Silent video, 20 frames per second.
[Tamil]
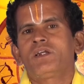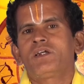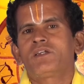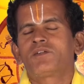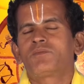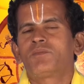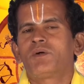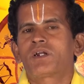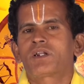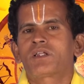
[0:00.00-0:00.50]

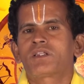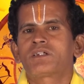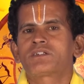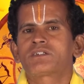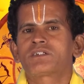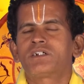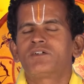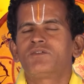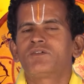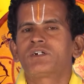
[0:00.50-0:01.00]
எதிர்பாராத
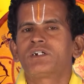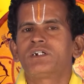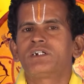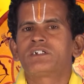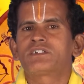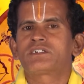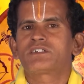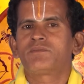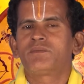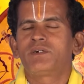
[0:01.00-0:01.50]
செலவுகள்
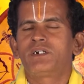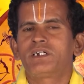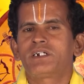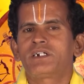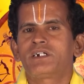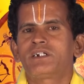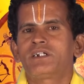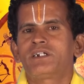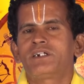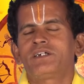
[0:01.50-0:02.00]

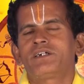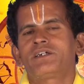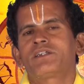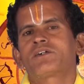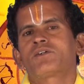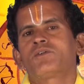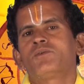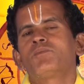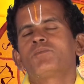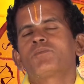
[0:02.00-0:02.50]
சமாளிக்க
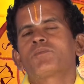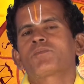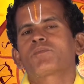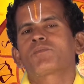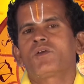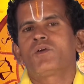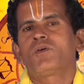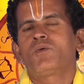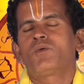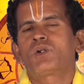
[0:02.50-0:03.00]
வேண்டியிருக்கும்
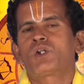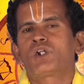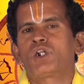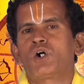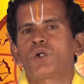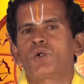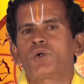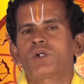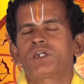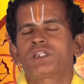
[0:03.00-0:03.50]
உடல்
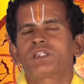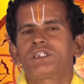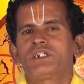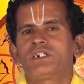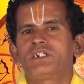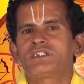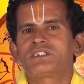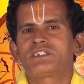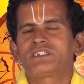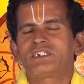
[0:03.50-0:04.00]

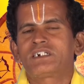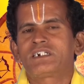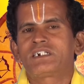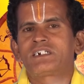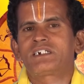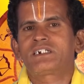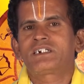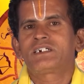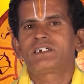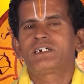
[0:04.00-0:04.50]
ஆரோக்கியத்தில்
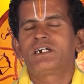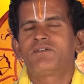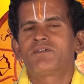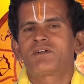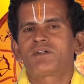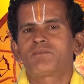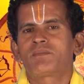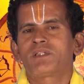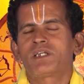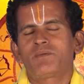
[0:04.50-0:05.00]
சற்று
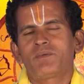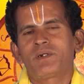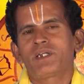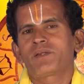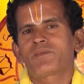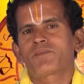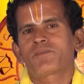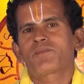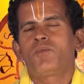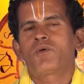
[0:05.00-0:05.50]
கவனம் தேவை
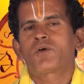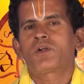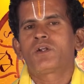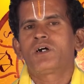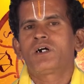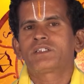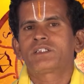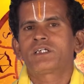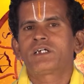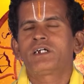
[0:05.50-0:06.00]

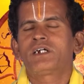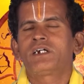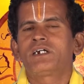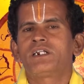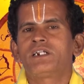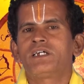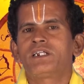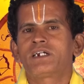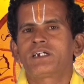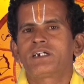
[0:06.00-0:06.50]
பொருளாதார
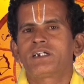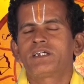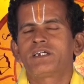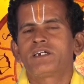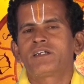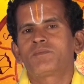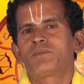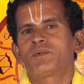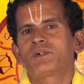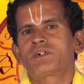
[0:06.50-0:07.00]
நெருக்கடி
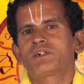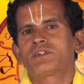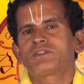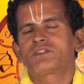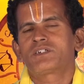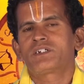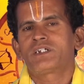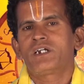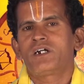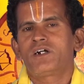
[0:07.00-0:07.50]
ஏற்பட்டு
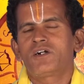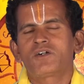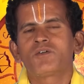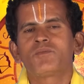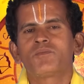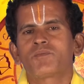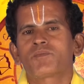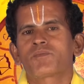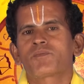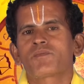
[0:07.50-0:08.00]

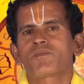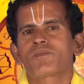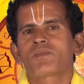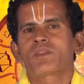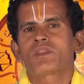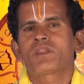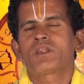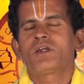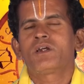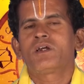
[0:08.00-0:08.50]
சரியாகும்
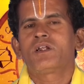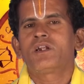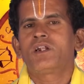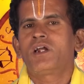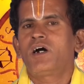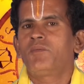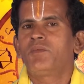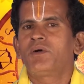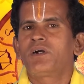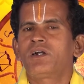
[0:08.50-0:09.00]

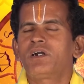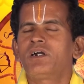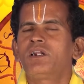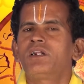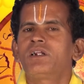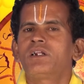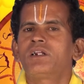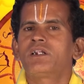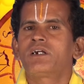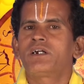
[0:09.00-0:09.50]

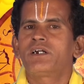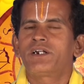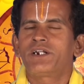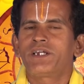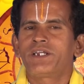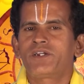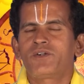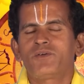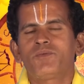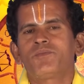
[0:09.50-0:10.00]
லாபங்கள்
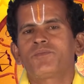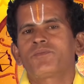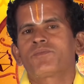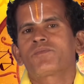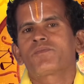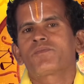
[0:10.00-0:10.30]
கிடைக்கும்